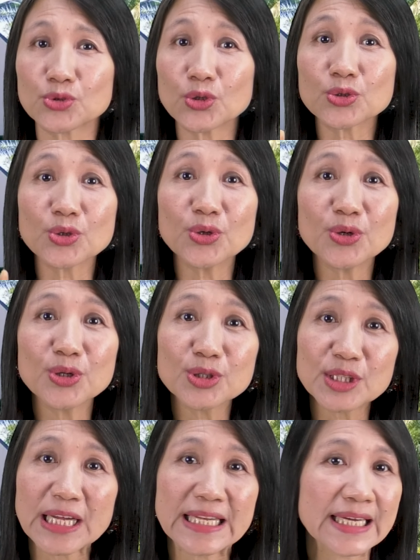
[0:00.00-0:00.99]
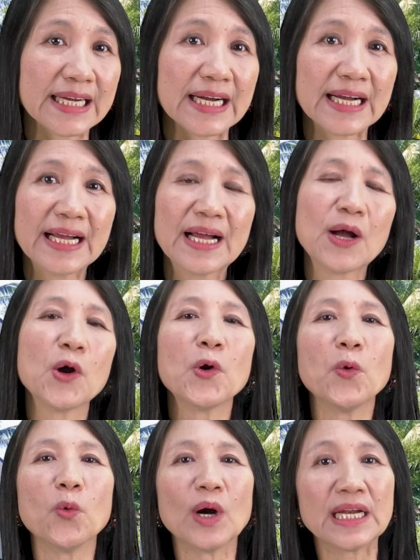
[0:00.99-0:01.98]
Totoo talaga,
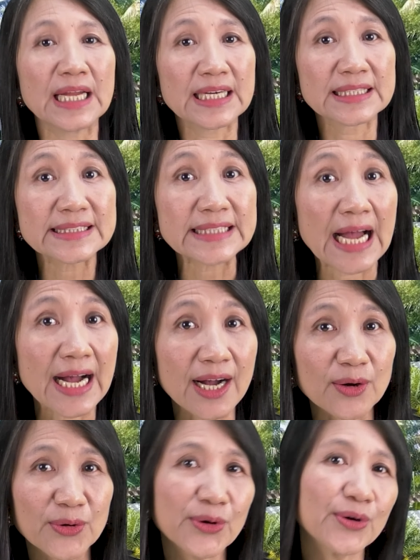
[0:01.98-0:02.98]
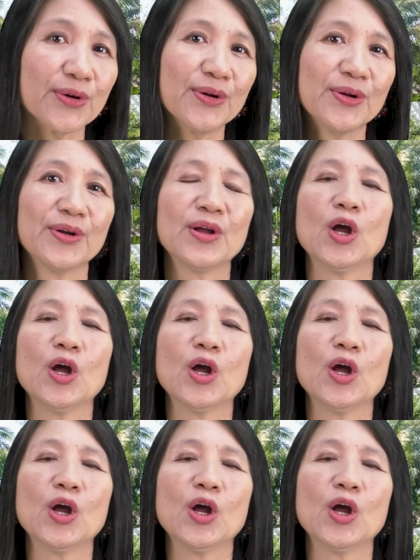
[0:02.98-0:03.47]
walang tao